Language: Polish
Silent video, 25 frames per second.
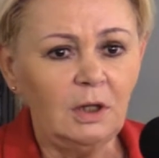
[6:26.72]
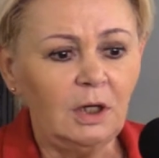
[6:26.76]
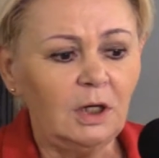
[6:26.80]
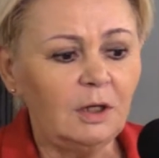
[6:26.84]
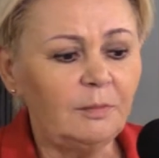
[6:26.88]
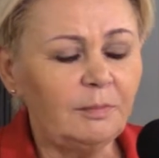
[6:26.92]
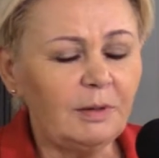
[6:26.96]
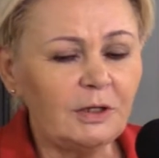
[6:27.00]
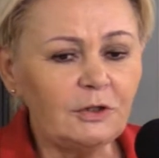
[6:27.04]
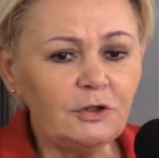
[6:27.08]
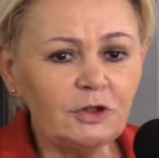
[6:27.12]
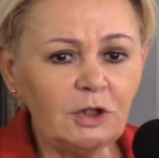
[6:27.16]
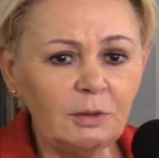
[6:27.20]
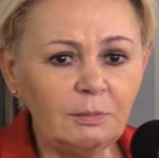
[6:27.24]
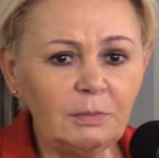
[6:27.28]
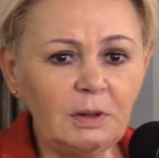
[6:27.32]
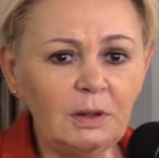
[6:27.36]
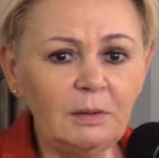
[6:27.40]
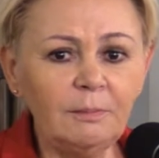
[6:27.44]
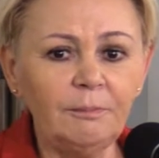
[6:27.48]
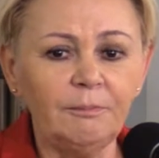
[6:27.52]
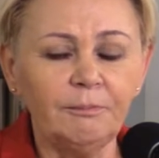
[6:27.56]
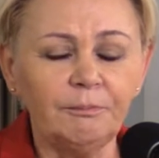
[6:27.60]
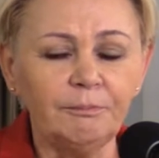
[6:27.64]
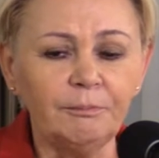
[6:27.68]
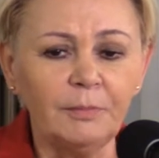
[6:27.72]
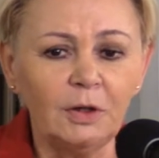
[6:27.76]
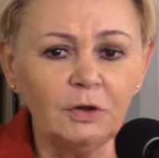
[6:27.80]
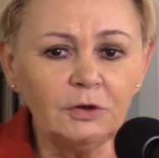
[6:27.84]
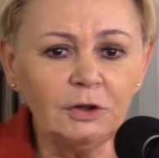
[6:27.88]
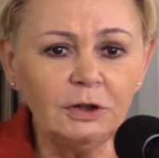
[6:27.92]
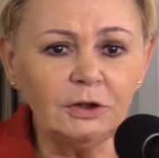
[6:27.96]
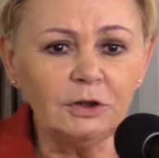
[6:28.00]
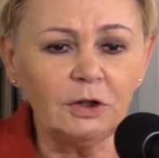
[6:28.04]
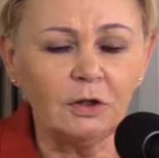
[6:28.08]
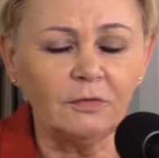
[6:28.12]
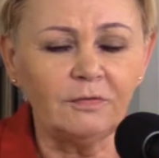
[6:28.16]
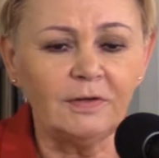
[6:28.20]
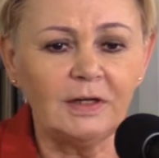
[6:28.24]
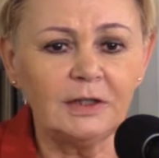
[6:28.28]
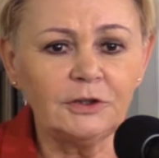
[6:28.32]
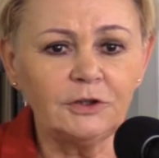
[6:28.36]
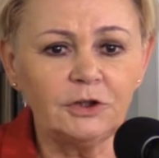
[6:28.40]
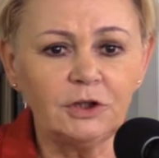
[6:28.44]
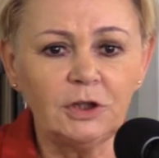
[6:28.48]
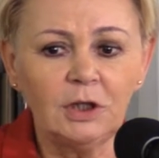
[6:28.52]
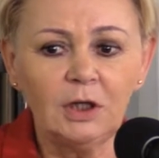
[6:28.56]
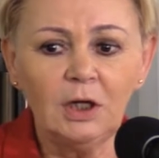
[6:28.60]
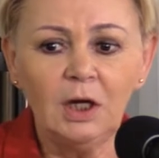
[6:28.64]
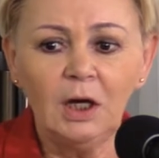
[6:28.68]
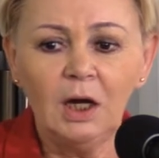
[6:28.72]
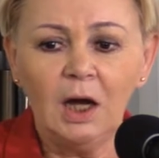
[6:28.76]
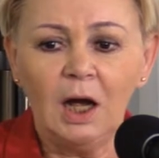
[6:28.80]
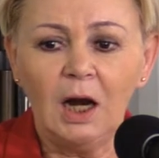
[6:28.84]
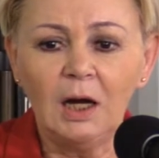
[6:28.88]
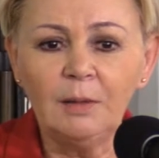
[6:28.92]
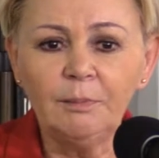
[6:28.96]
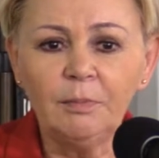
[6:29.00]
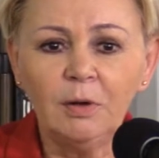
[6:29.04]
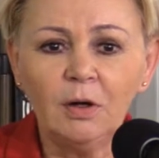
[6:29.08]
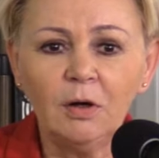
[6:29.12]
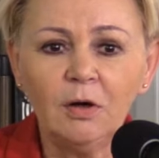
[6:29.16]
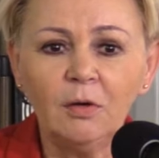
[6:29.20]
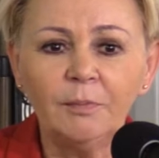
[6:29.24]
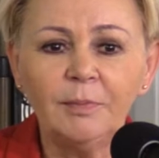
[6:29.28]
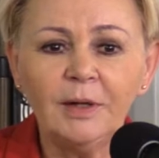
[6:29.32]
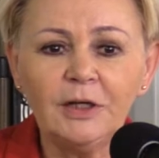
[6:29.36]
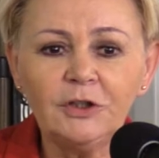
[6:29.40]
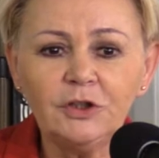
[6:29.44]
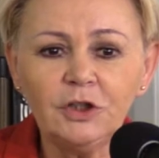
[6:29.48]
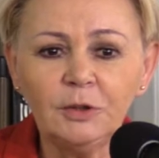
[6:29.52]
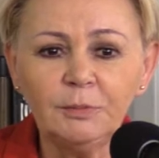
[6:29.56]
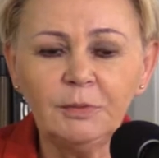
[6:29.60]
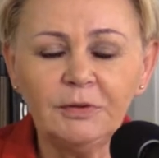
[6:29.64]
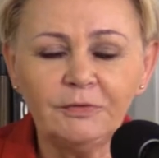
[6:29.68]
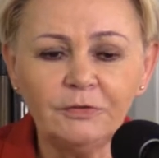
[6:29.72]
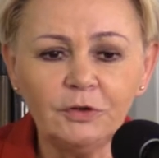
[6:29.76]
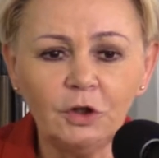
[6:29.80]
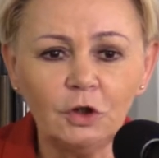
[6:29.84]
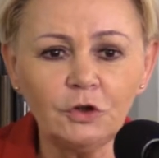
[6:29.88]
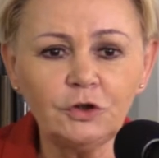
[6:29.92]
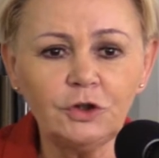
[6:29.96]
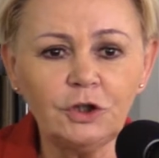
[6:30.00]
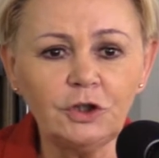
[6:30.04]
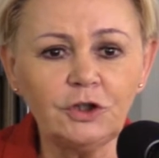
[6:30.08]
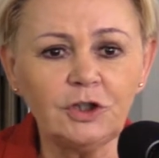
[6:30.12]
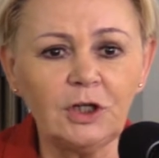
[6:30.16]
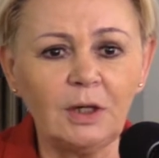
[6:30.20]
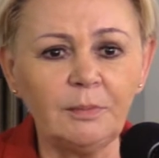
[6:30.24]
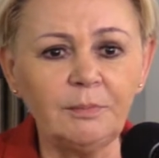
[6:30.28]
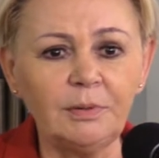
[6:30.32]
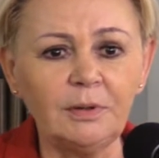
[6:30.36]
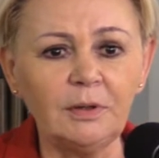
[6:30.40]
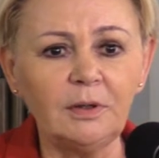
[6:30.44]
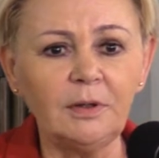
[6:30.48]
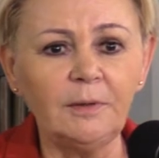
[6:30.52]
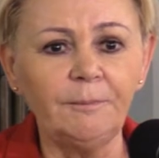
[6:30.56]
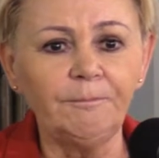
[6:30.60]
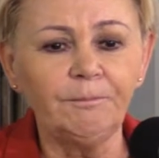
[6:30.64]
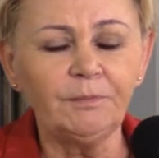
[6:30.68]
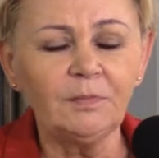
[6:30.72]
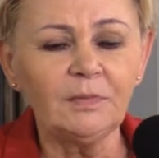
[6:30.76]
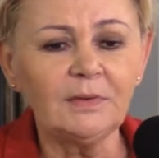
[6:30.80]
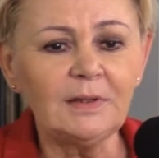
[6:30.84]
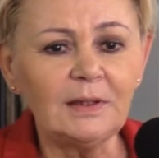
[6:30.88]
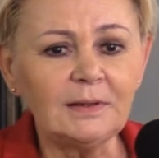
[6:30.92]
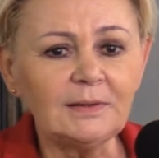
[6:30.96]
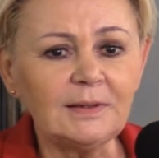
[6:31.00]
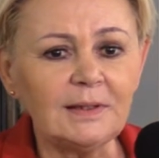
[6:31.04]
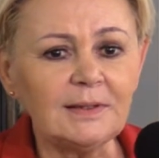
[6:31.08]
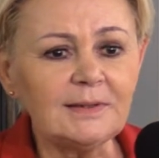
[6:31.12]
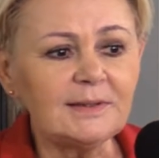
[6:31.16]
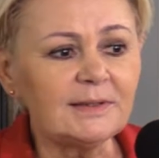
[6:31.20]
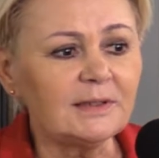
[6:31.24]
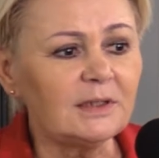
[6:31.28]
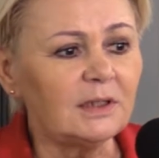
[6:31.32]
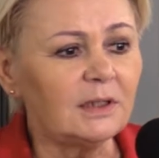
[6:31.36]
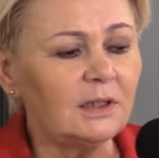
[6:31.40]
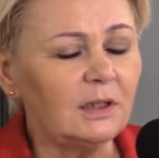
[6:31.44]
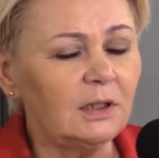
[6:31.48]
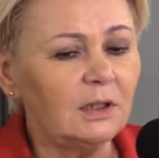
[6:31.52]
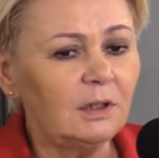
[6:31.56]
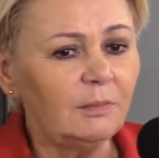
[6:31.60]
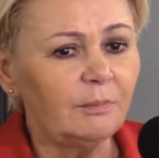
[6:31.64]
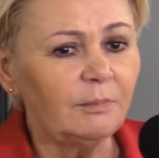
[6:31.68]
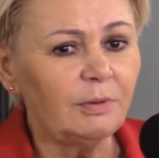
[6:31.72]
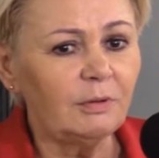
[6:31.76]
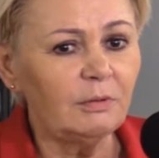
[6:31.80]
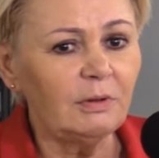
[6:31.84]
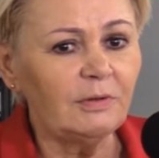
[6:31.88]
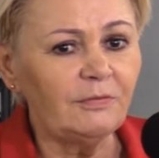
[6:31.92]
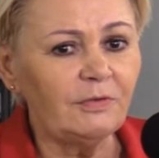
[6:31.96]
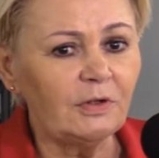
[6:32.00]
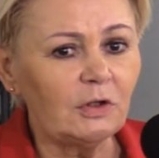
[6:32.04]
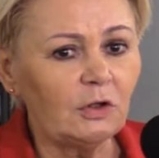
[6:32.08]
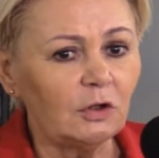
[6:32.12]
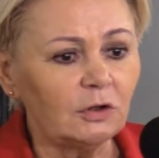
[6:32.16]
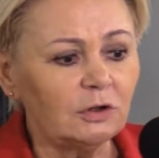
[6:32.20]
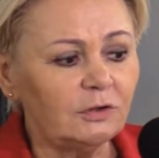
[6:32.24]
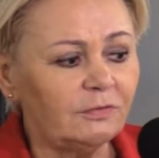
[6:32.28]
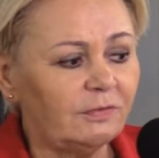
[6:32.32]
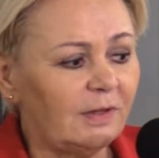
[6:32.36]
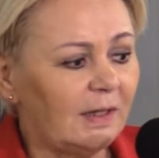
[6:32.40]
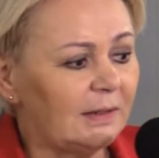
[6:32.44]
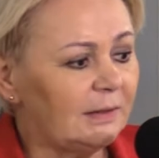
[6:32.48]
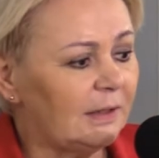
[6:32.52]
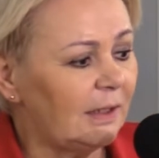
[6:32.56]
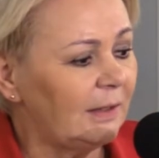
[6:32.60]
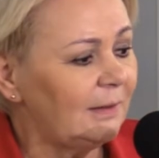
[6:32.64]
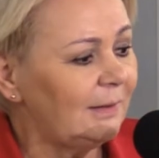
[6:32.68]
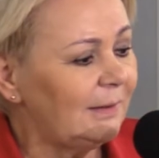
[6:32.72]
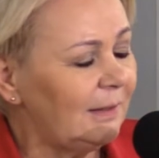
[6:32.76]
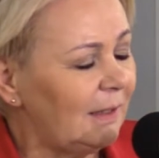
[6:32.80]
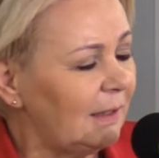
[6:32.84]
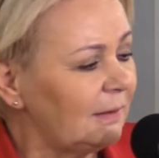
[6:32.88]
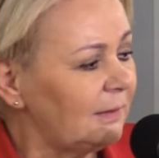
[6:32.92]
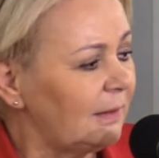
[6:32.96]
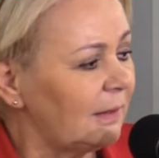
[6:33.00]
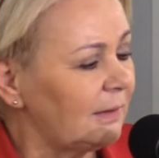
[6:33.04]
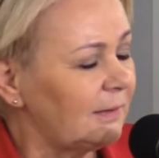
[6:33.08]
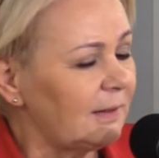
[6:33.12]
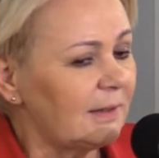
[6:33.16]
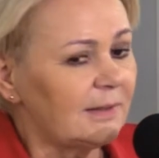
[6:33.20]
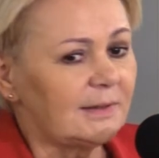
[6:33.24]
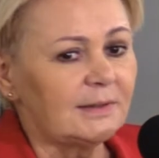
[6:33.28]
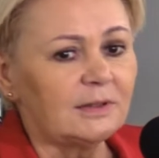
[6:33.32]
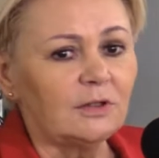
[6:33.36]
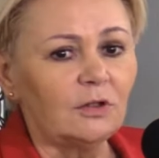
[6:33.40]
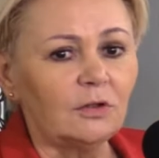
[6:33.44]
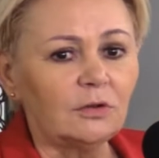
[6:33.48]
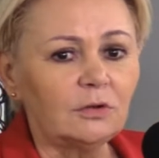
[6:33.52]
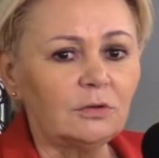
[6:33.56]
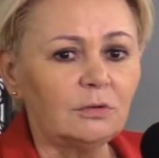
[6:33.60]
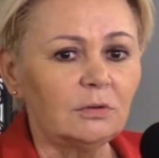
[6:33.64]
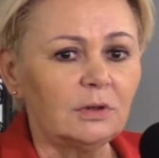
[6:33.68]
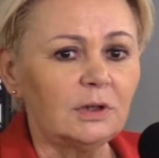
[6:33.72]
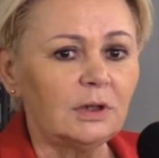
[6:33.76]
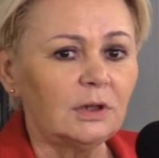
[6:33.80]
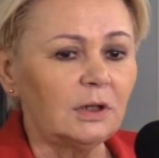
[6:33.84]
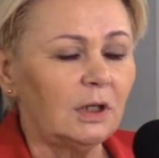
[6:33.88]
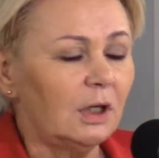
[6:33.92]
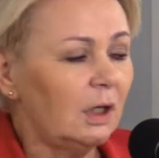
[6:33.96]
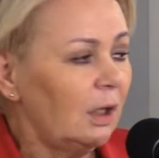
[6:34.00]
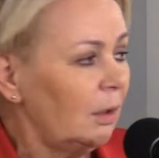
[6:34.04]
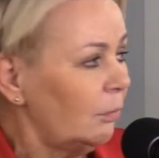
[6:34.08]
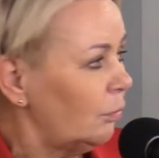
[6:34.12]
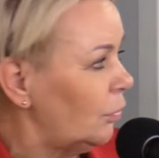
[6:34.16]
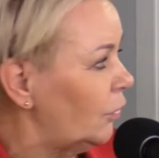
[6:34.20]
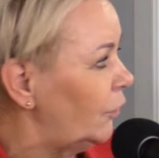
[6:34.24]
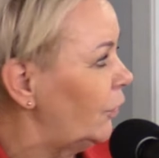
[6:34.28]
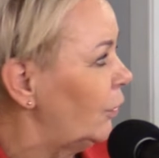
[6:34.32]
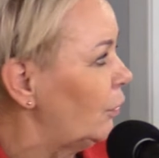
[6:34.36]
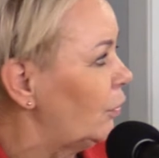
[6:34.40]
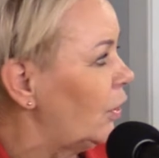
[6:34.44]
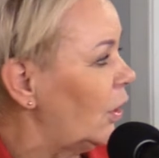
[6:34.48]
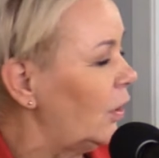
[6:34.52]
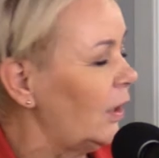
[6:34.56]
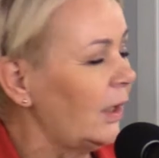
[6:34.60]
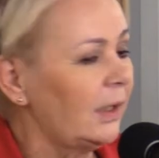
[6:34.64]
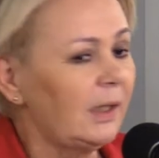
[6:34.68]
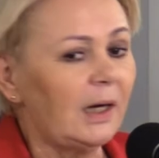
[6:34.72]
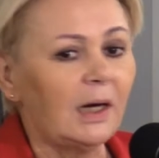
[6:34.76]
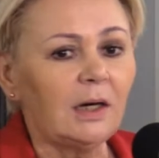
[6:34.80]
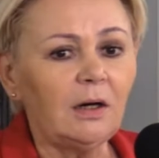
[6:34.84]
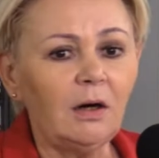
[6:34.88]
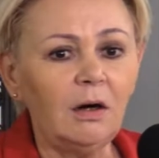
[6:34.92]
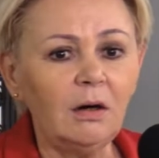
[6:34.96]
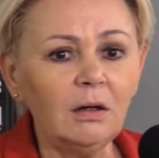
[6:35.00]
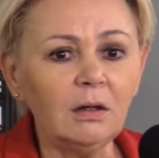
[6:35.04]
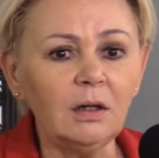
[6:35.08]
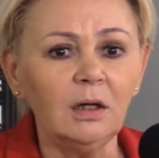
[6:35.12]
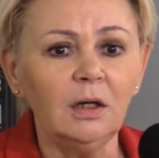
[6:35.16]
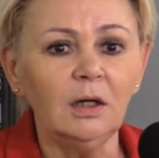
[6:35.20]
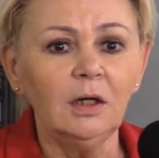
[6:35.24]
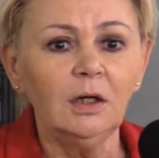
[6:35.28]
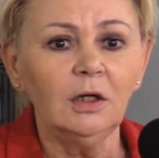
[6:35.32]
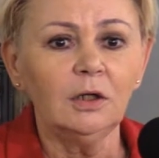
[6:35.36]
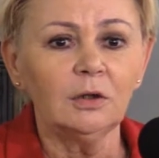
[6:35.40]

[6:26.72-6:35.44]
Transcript: i będziemy monitorować albo będziemy wnosić, aby te testy były wykonywane, nie te testy, o których mówił kolega Hock,